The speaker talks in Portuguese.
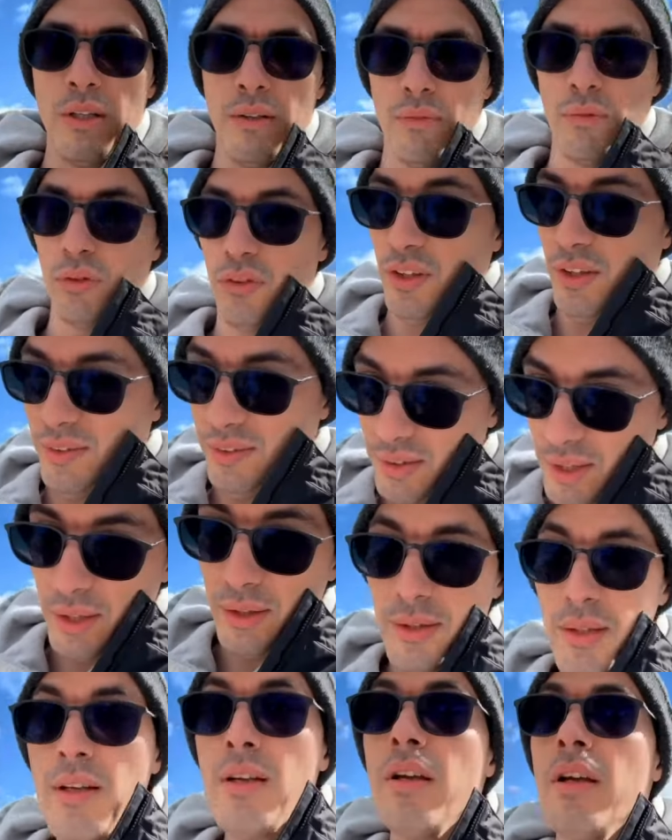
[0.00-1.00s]
Você
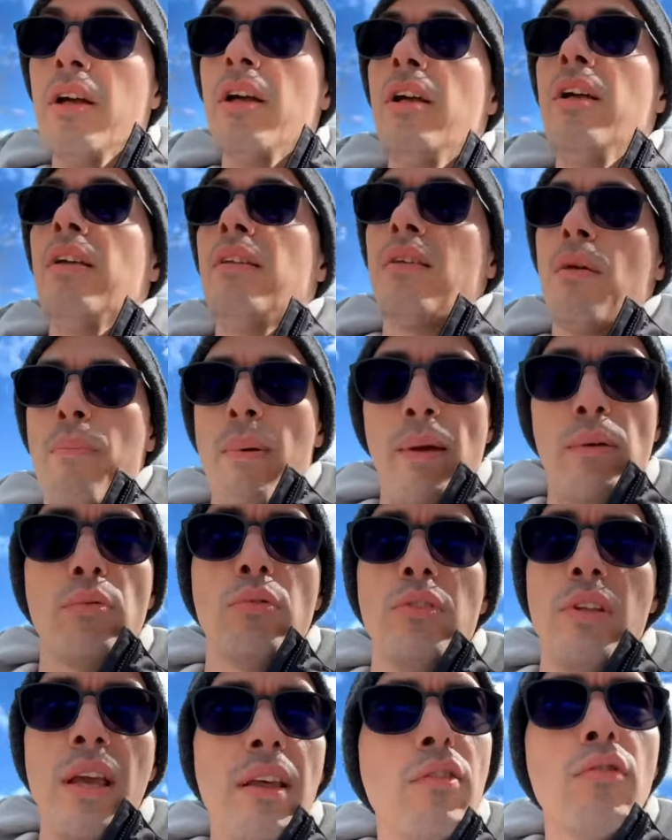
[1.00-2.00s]
senta, você pega um
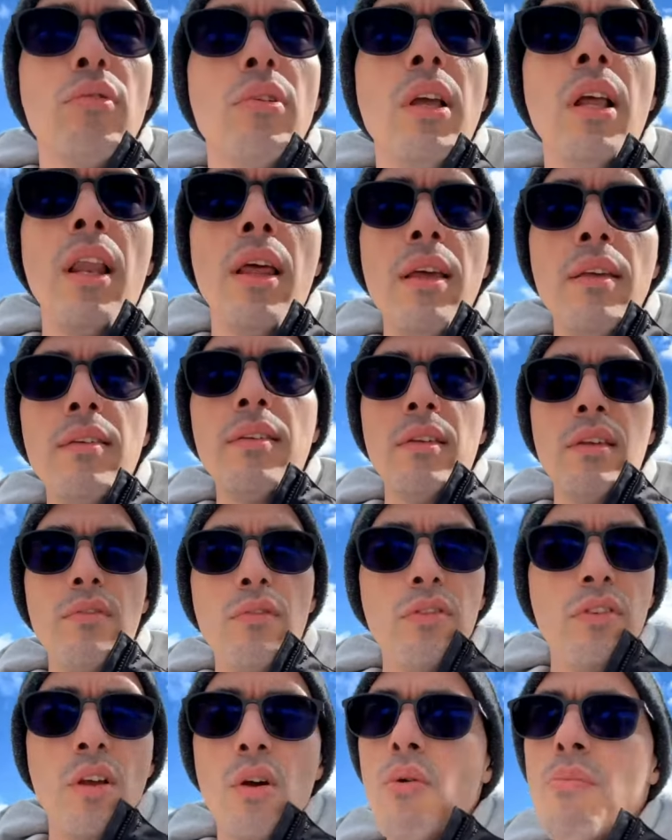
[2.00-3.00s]
texto em inglês e
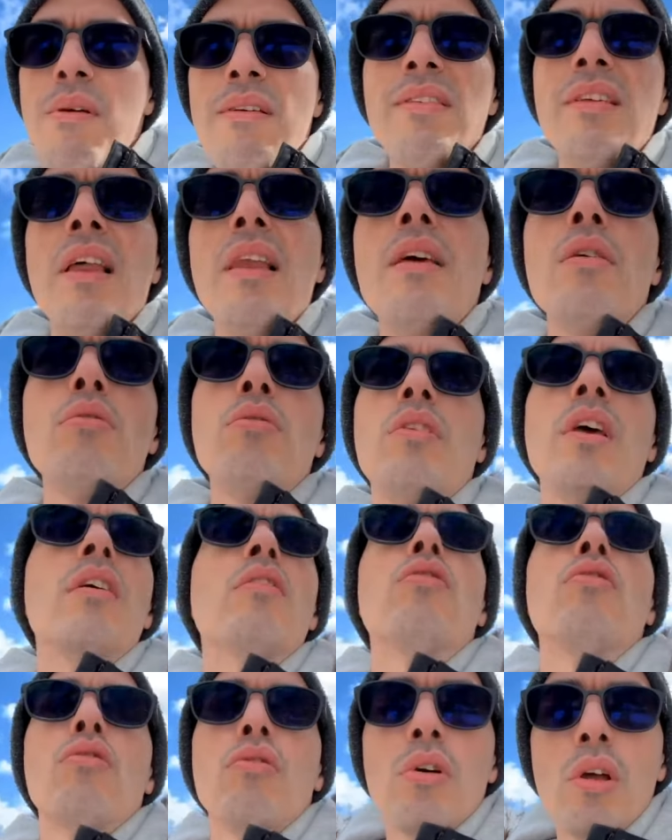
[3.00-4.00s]
você começa a ler o
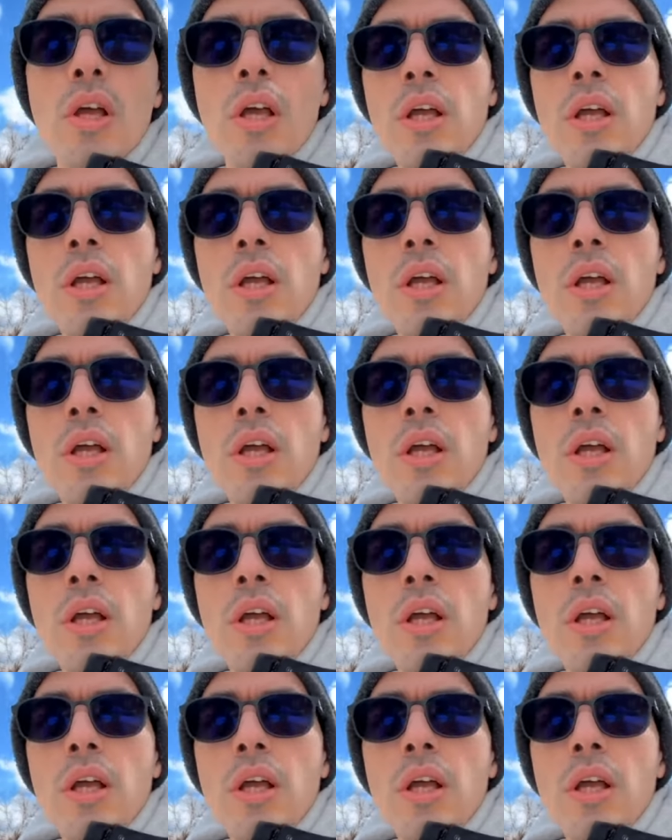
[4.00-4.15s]
texto.